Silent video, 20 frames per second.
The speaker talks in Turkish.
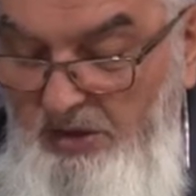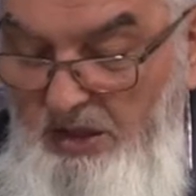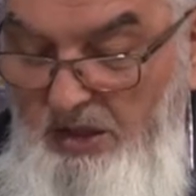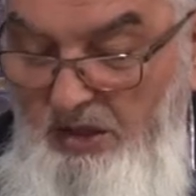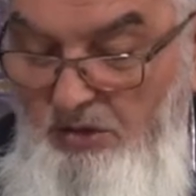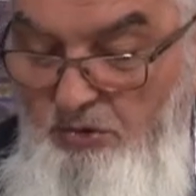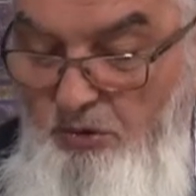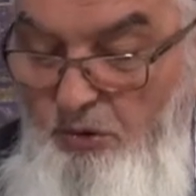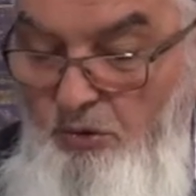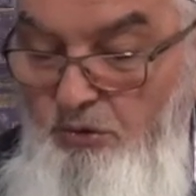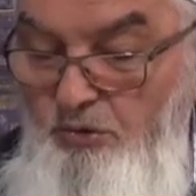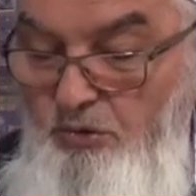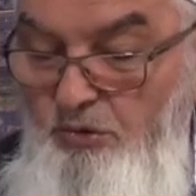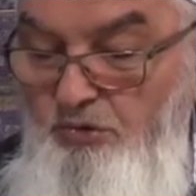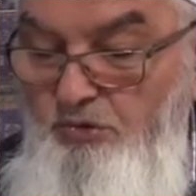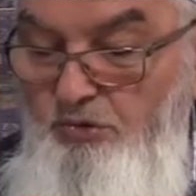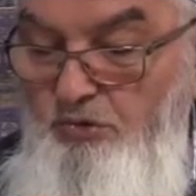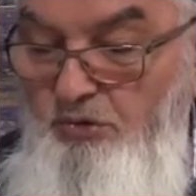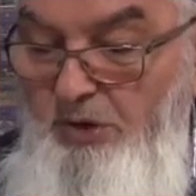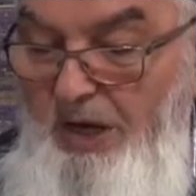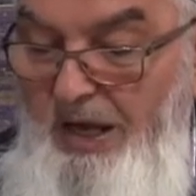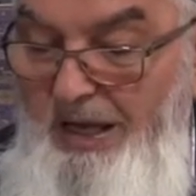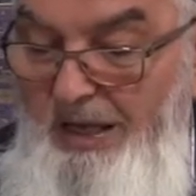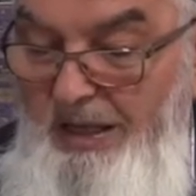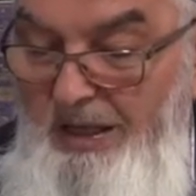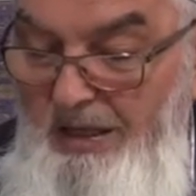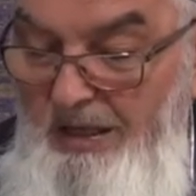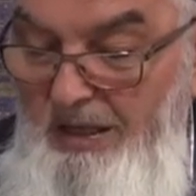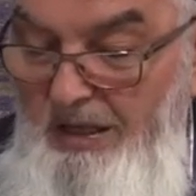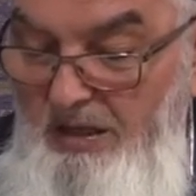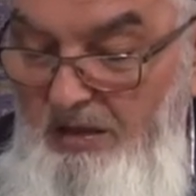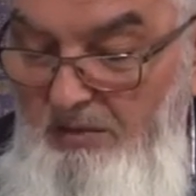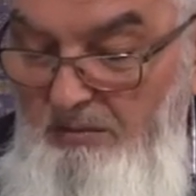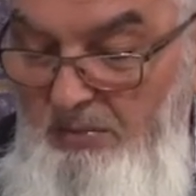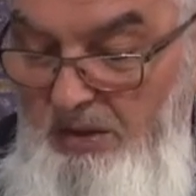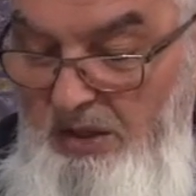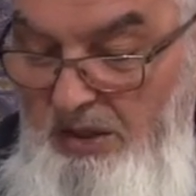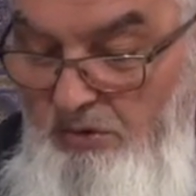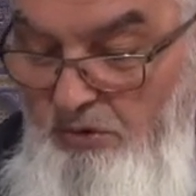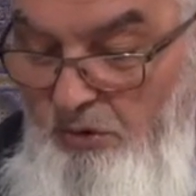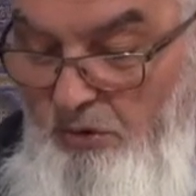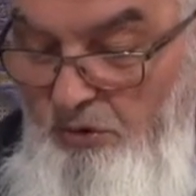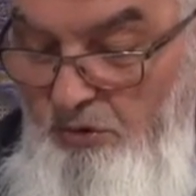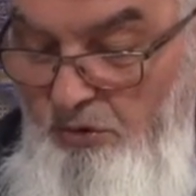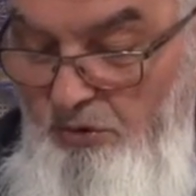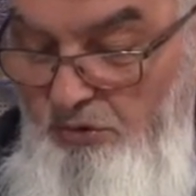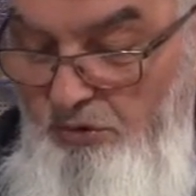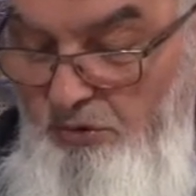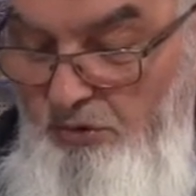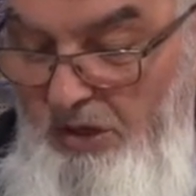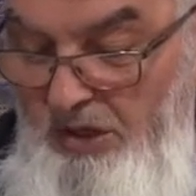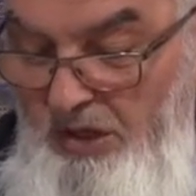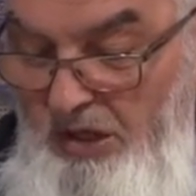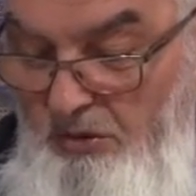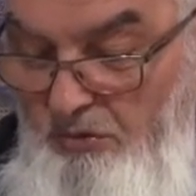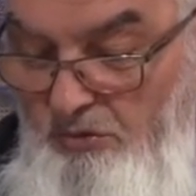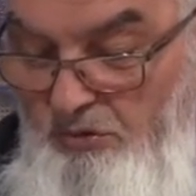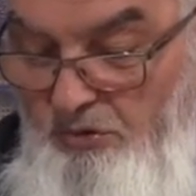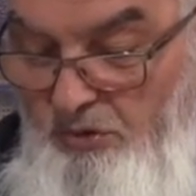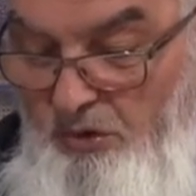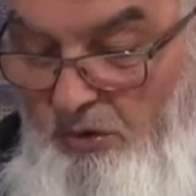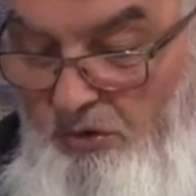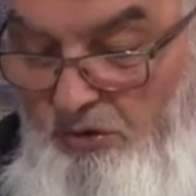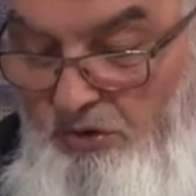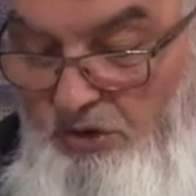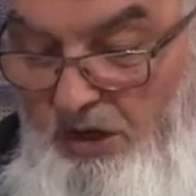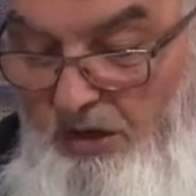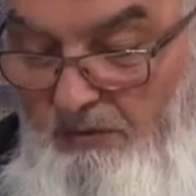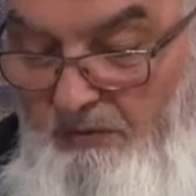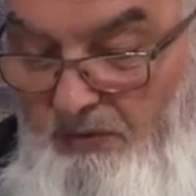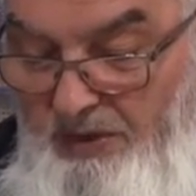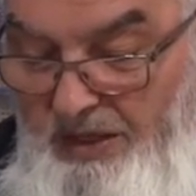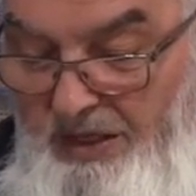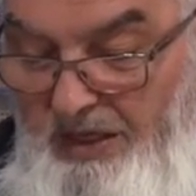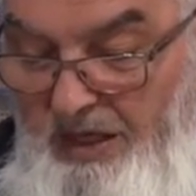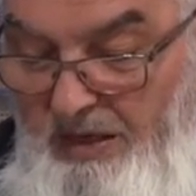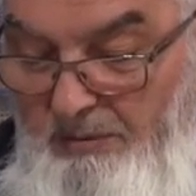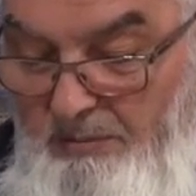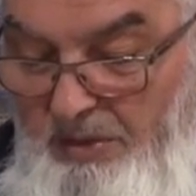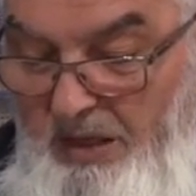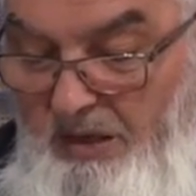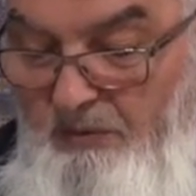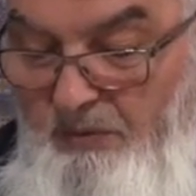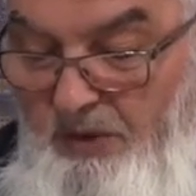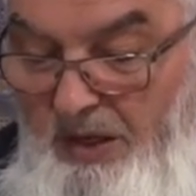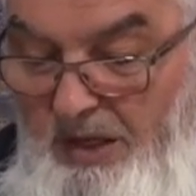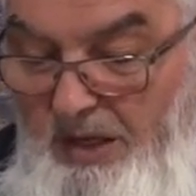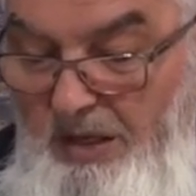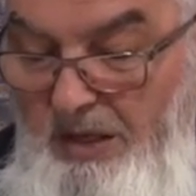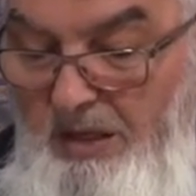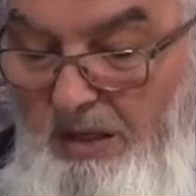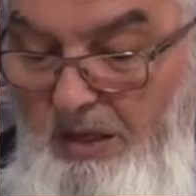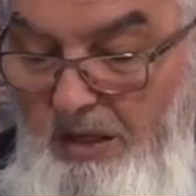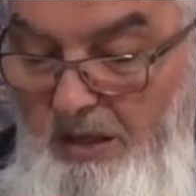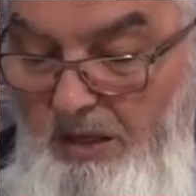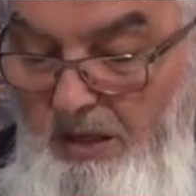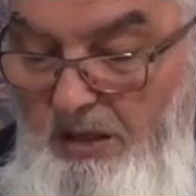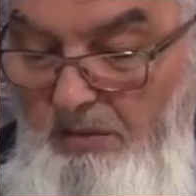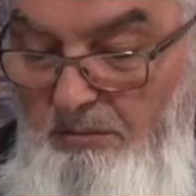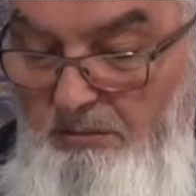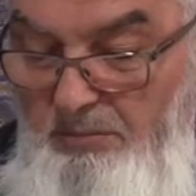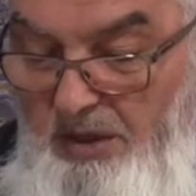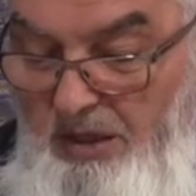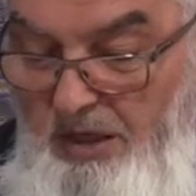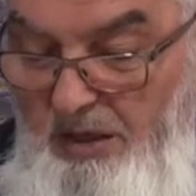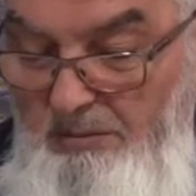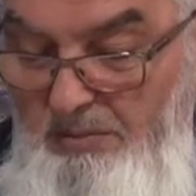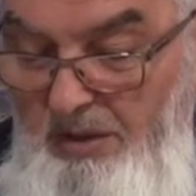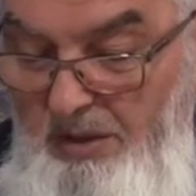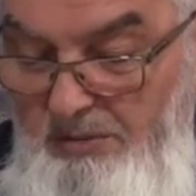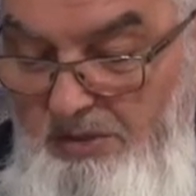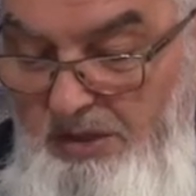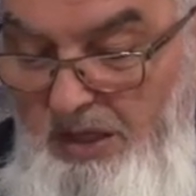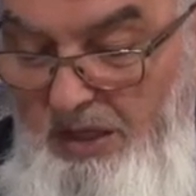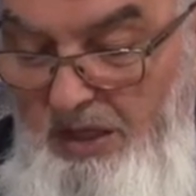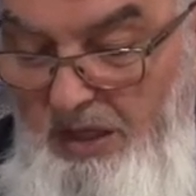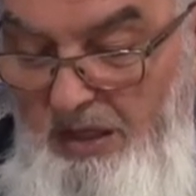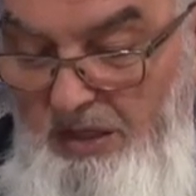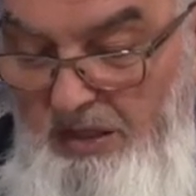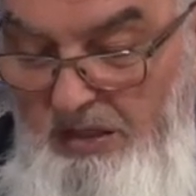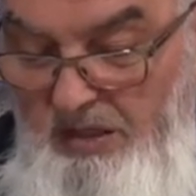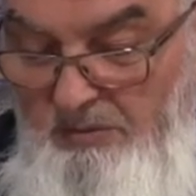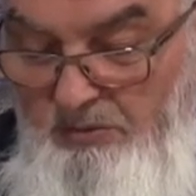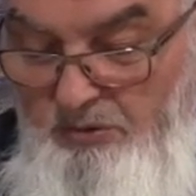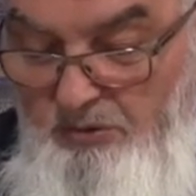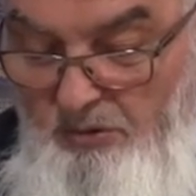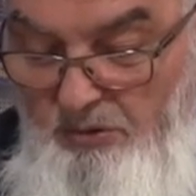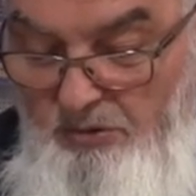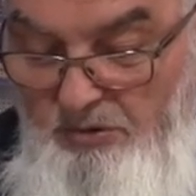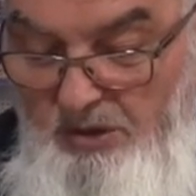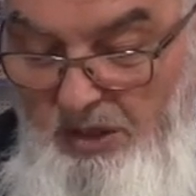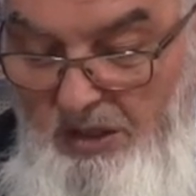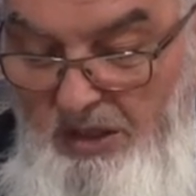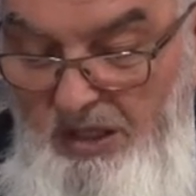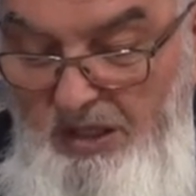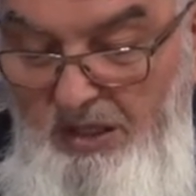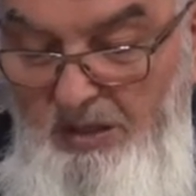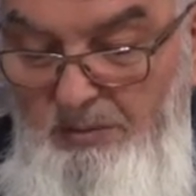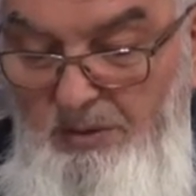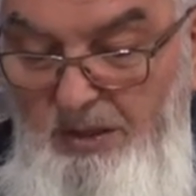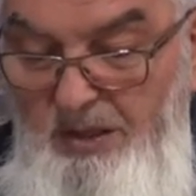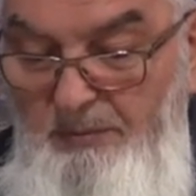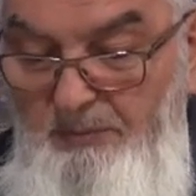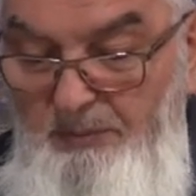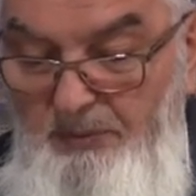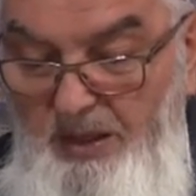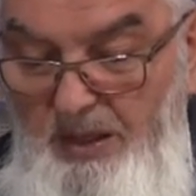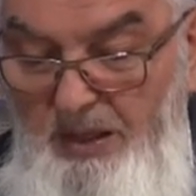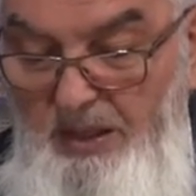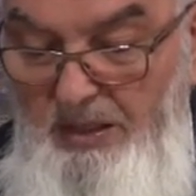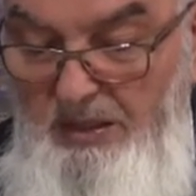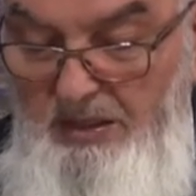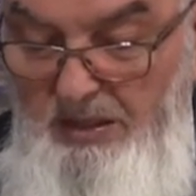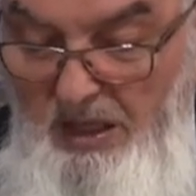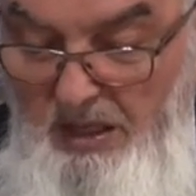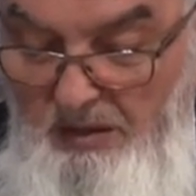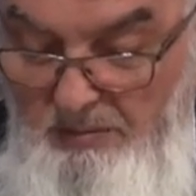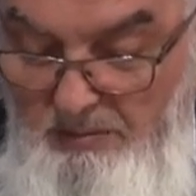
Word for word: İkinci okuduğu sure birinci okuduğu sureden uzun olursa fiilen bil fiil peygamberimizden nakledilmiş olursa ne gibi? Kel